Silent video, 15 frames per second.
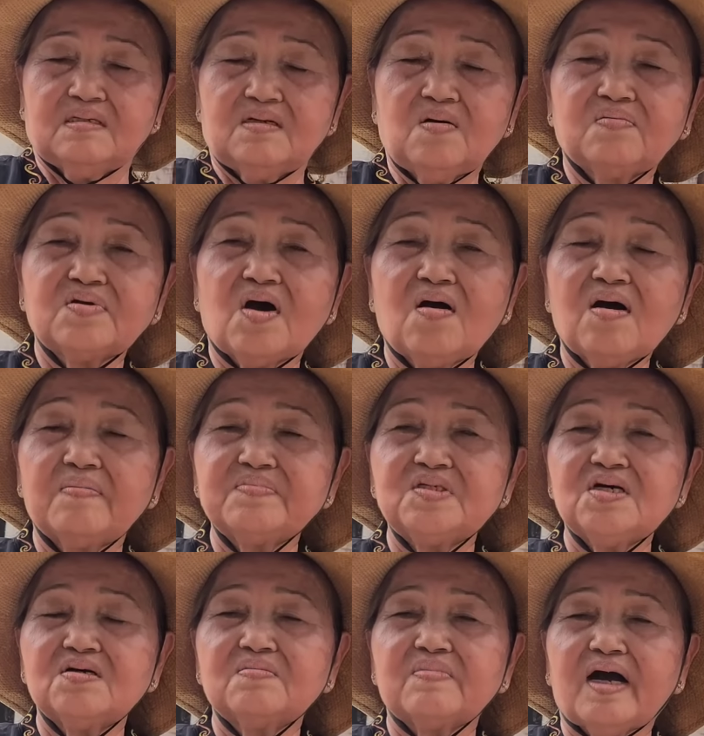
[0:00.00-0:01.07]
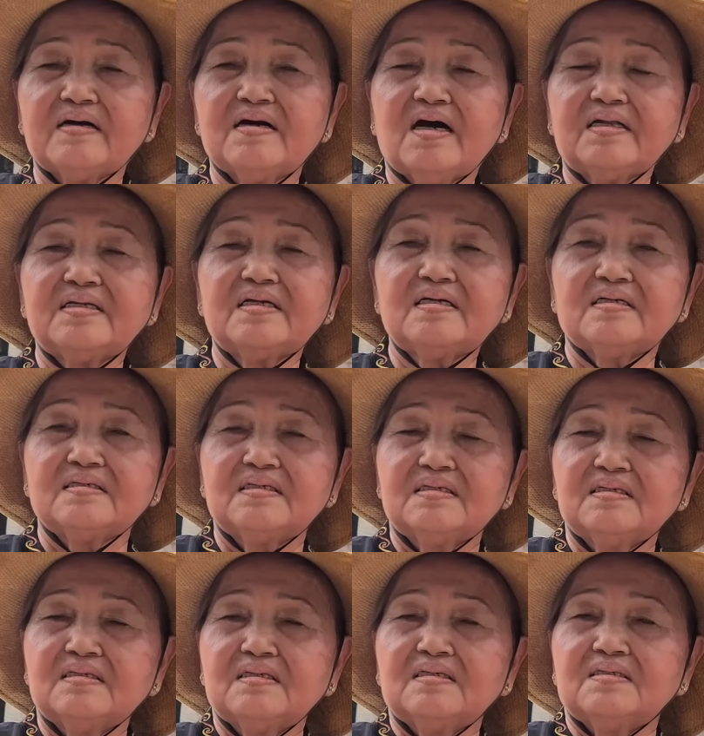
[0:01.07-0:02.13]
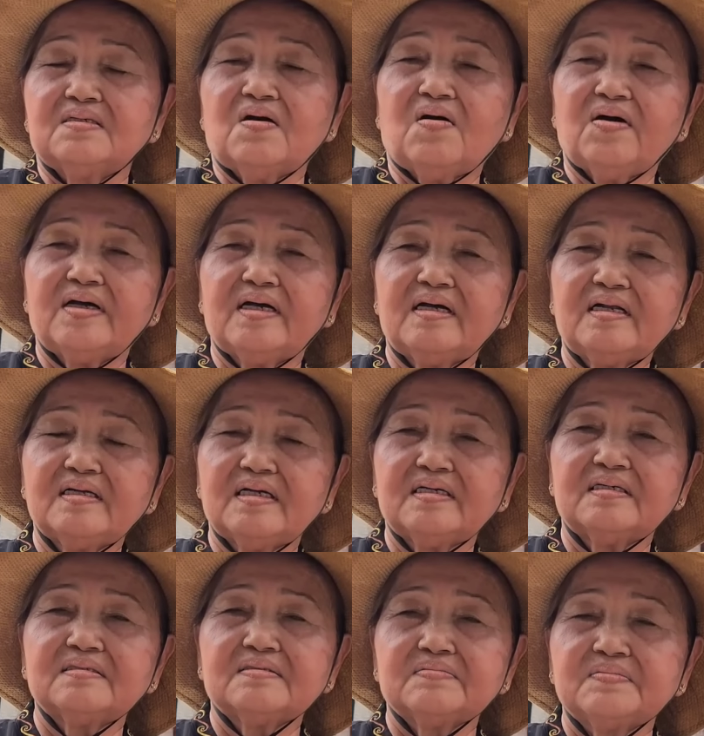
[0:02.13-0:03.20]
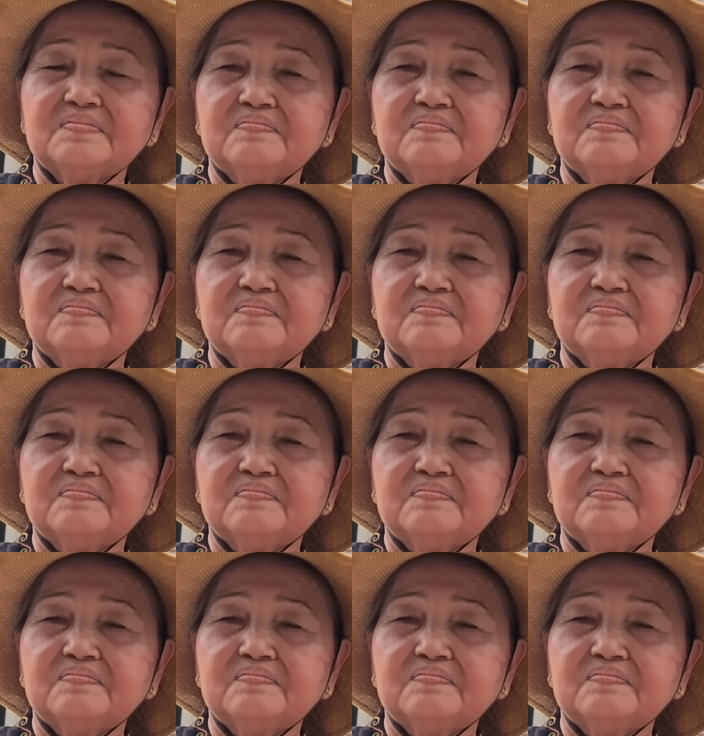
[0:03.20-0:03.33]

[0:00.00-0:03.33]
lúc đó âm dương bật hết á rồi á